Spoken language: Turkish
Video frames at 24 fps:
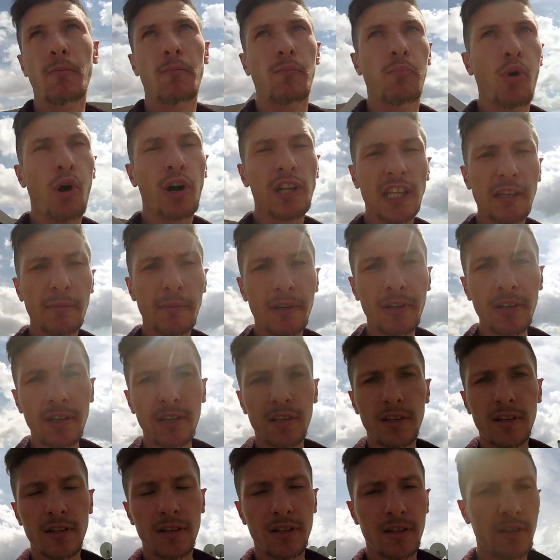Bu adamın
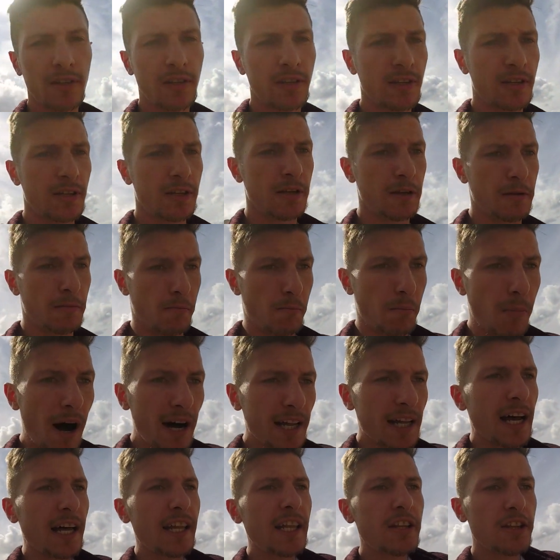
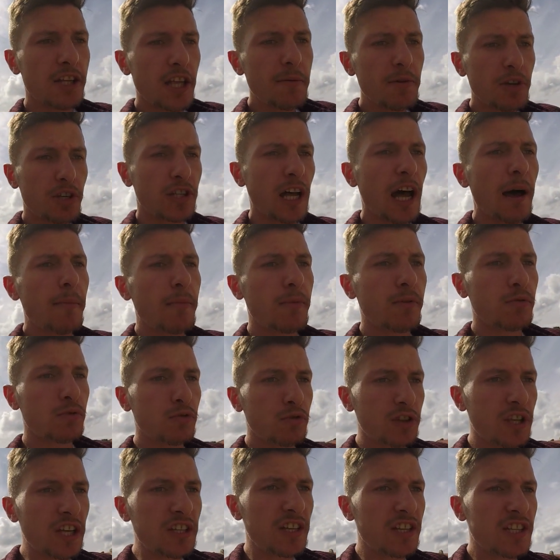hani diyelim ki tamam
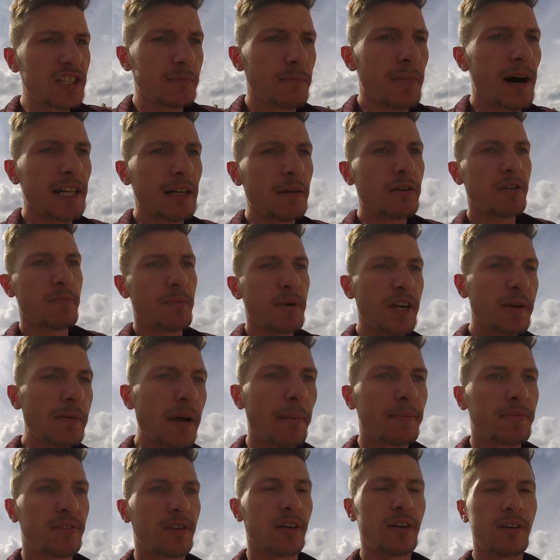dediniz madem ki prim
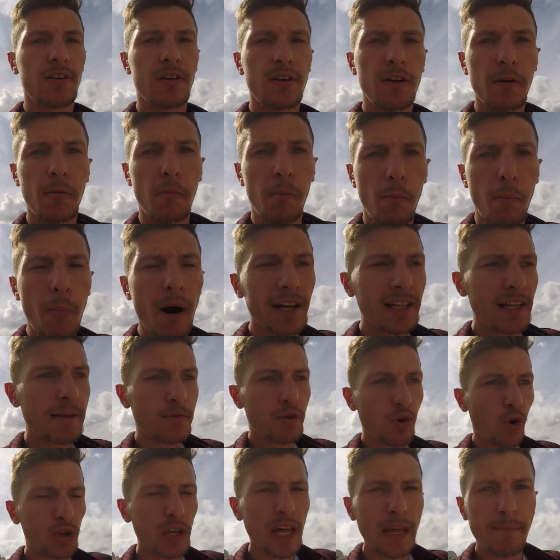yaptı. Madem
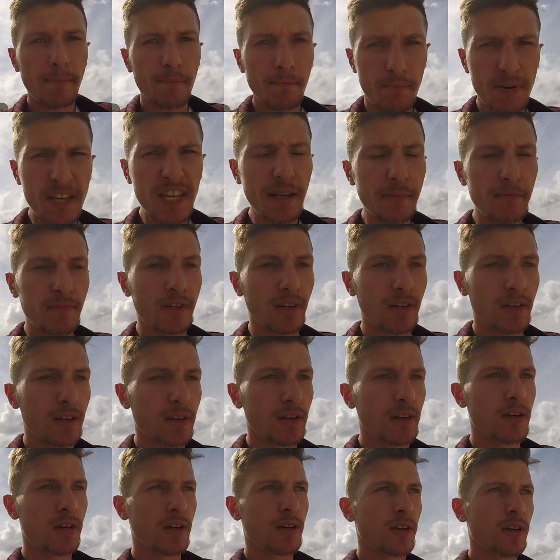ki olay primdi.
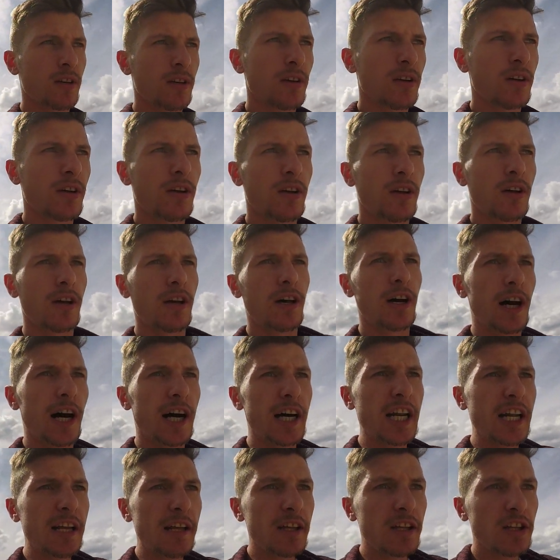
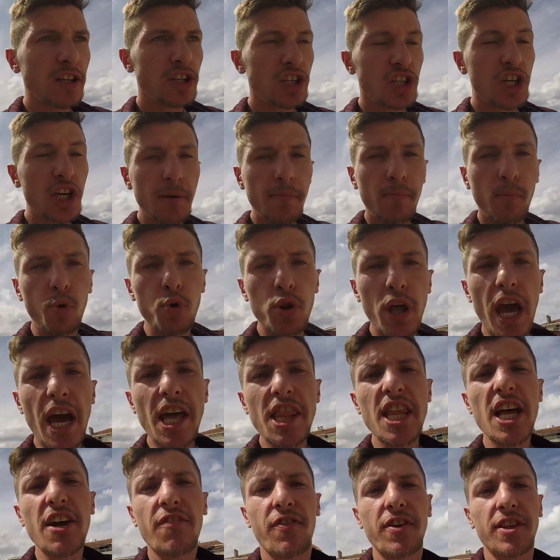Hani ki bunun
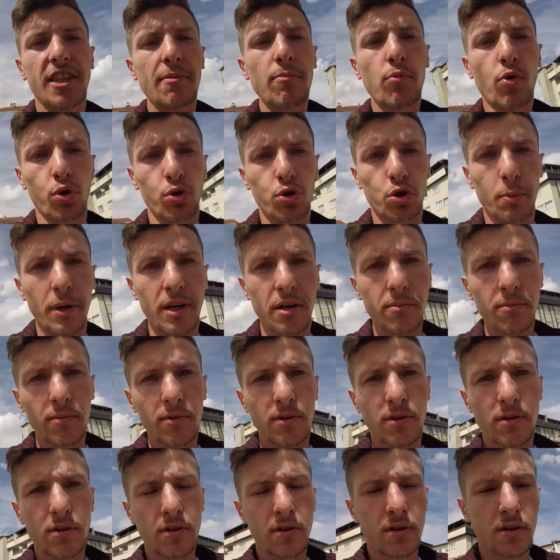en nefrettiğim konu benim.
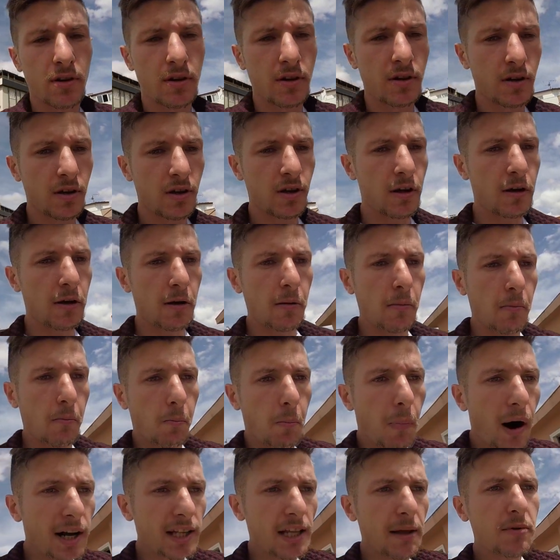
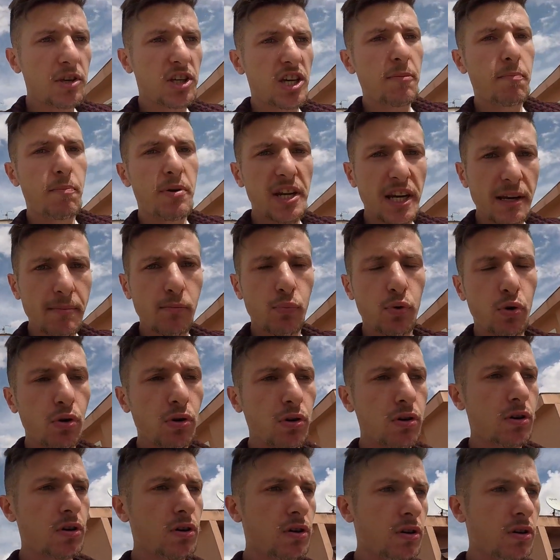Madem ki prim bu.